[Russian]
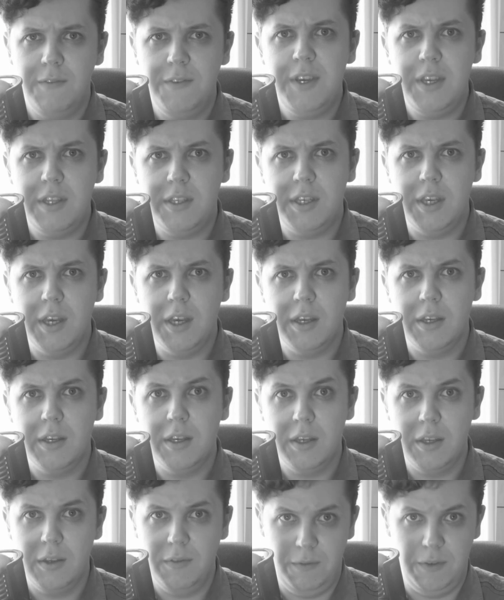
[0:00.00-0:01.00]
Вите,
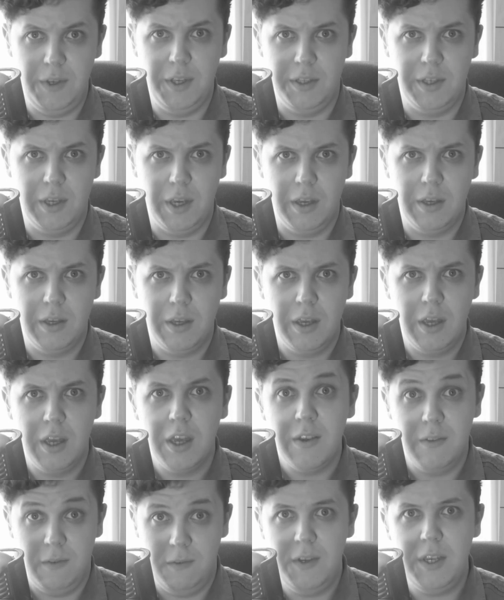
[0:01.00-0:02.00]
Вите,
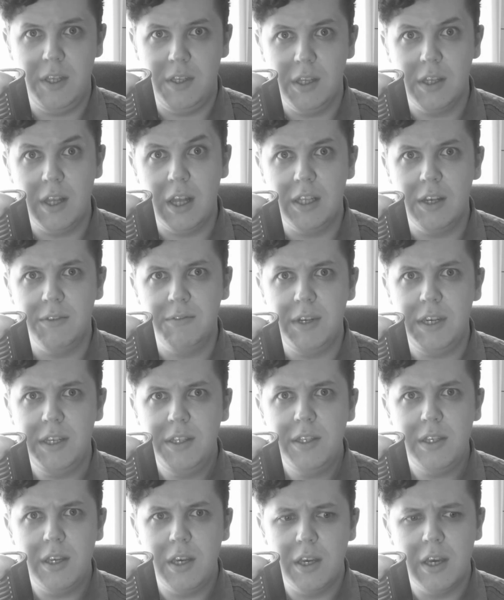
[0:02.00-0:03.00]
Вите надо
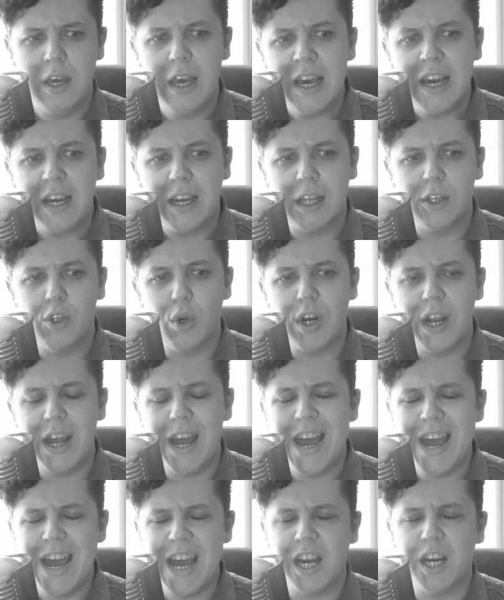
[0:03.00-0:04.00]
выйти, которая
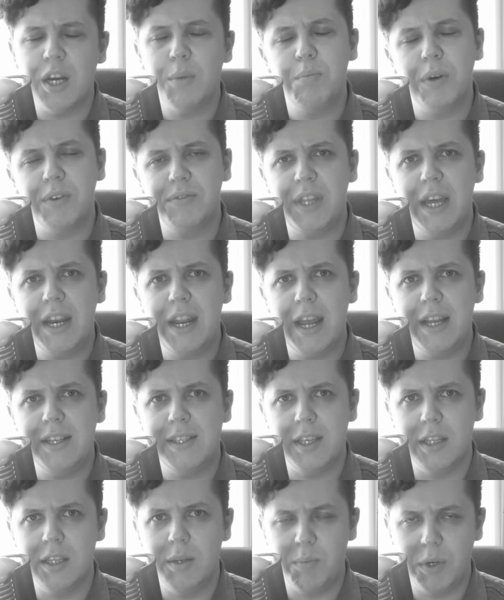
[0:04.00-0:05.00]
эхом
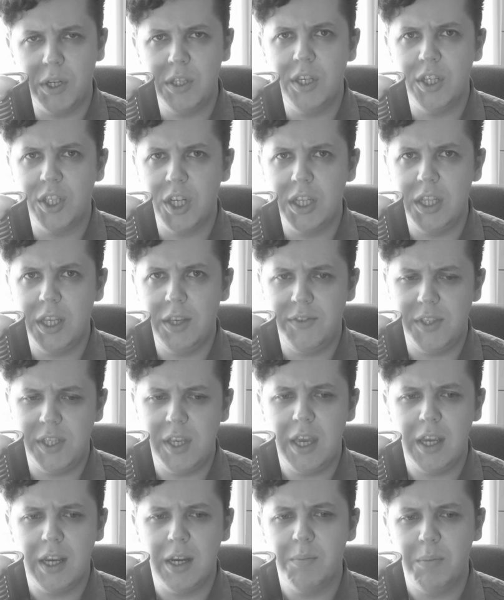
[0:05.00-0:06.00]
повторяется на протяжении
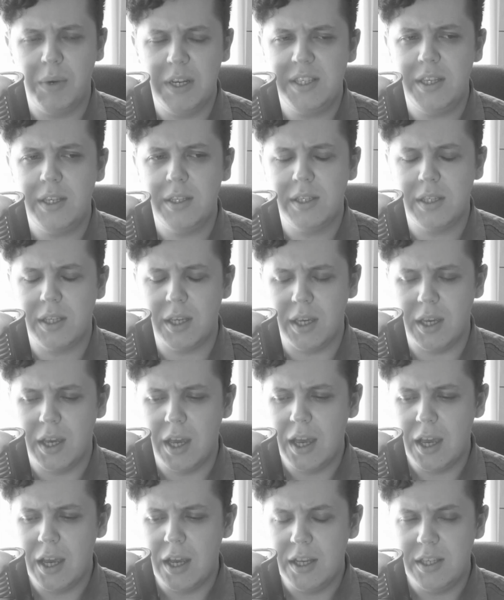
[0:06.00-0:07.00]
всей композиции,
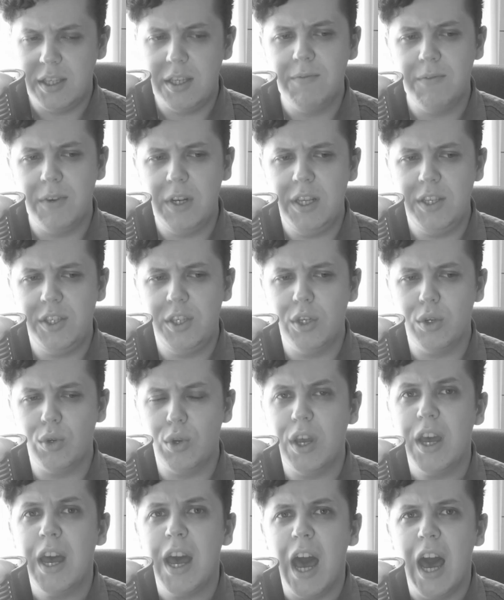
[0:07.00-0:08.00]

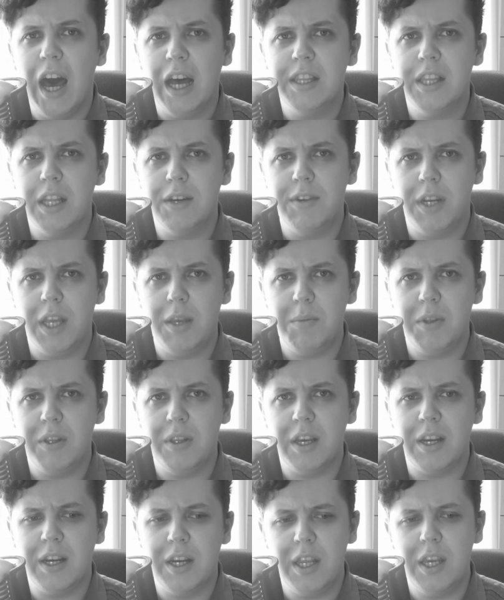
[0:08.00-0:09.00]
символизируя
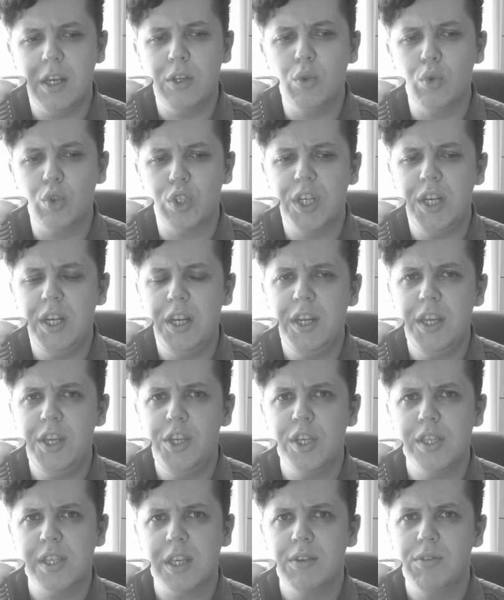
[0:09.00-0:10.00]
одновременно крик души
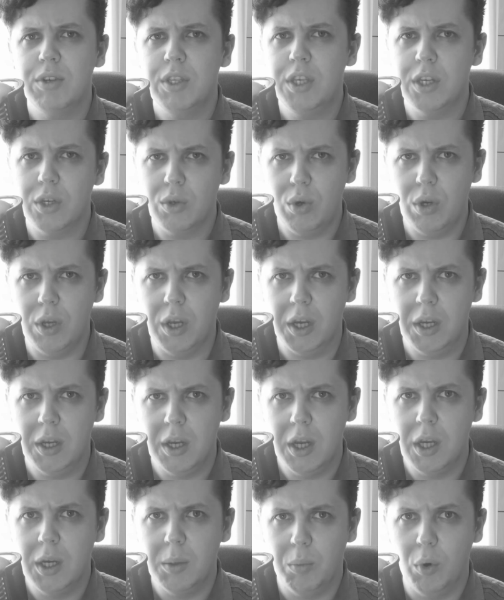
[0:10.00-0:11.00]
лирического героя,
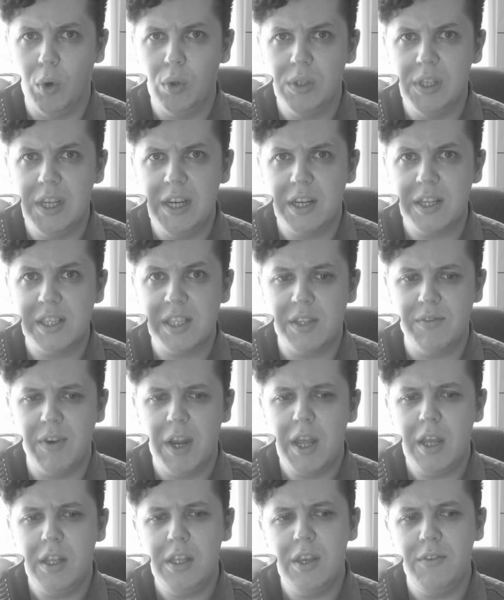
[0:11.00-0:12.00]
полное
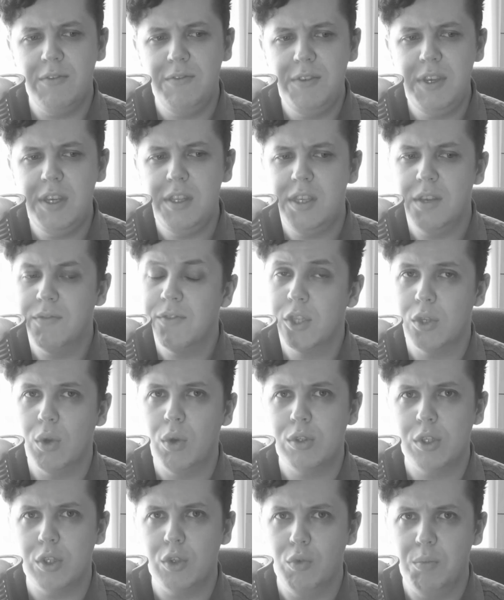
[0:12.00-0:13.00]
растворение Вити в
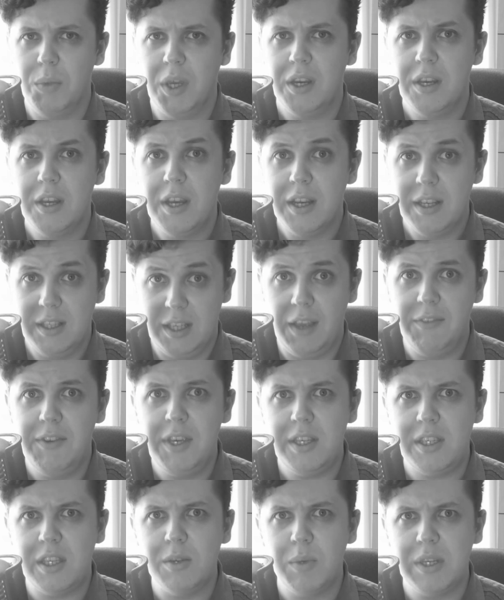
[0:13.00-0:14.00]
социуме,
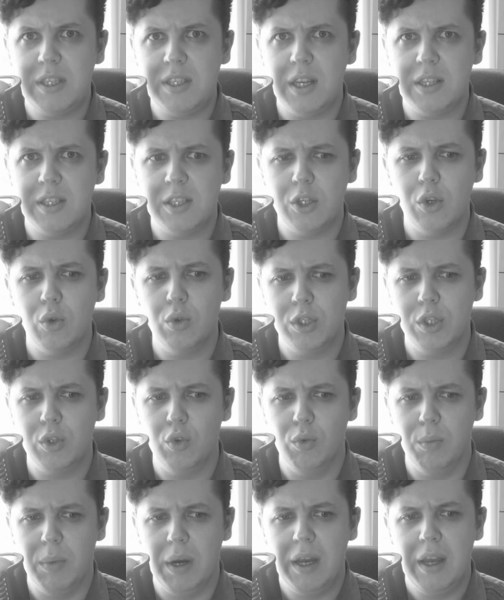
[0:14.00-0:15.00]
зависимость от
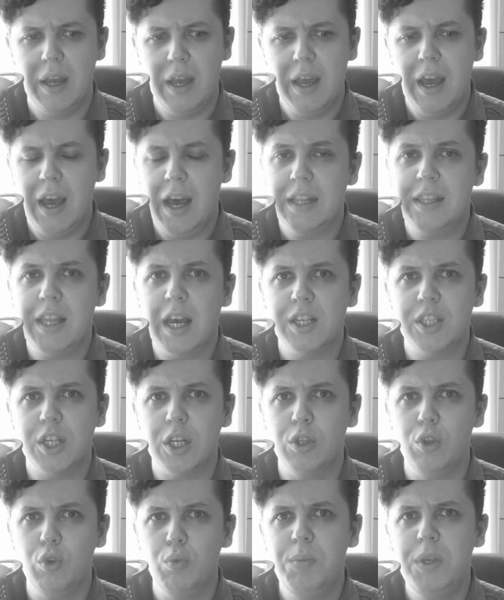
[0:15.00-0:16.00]
социума, а также
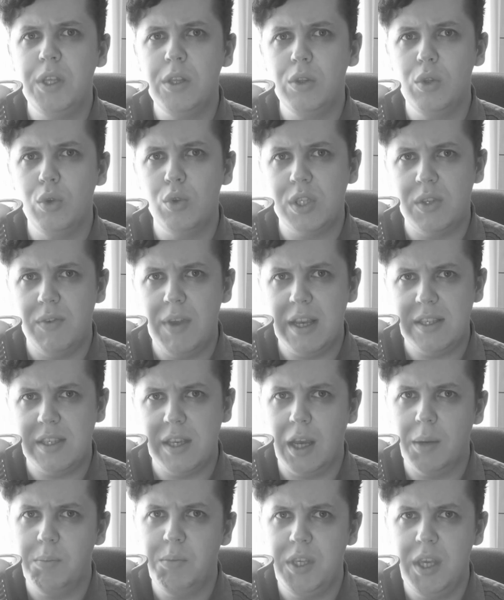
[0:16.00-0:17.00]
глубинную связь
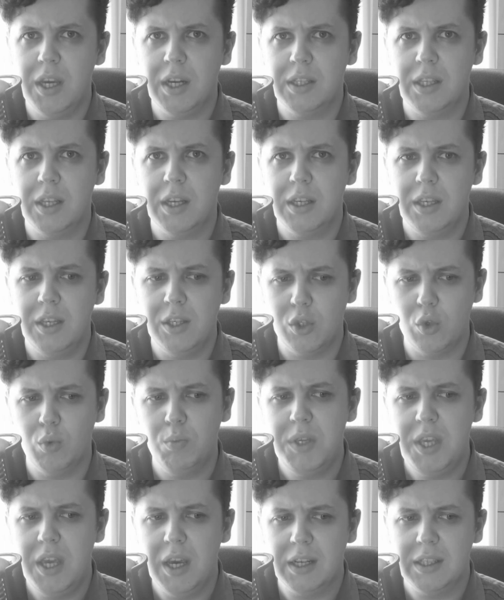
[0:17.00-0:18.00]
объекта и
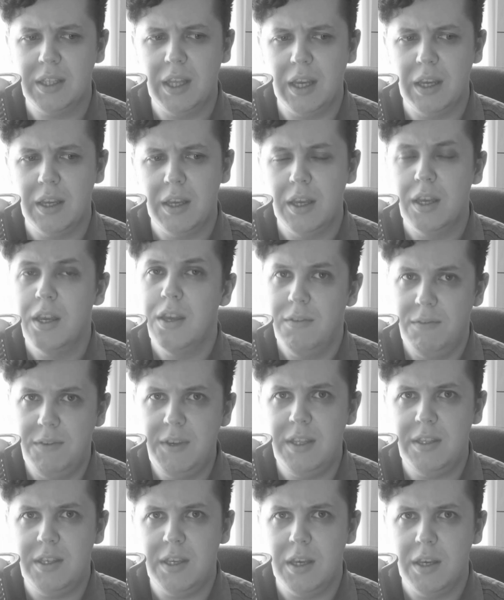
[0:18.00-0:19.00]
субъекта,
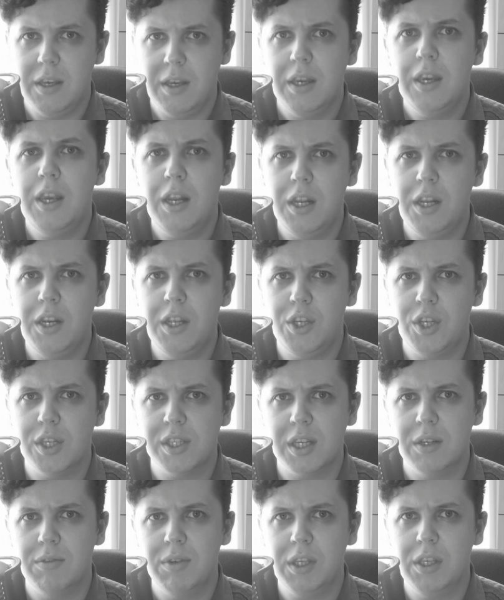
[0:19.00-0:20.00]
Вити и
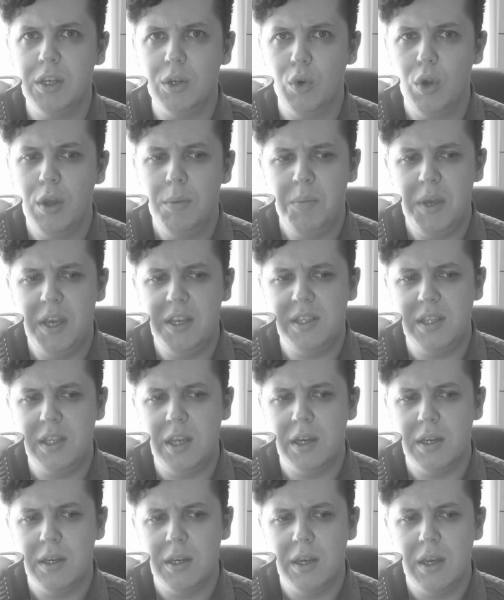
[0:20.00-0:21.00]
лирического героя песни.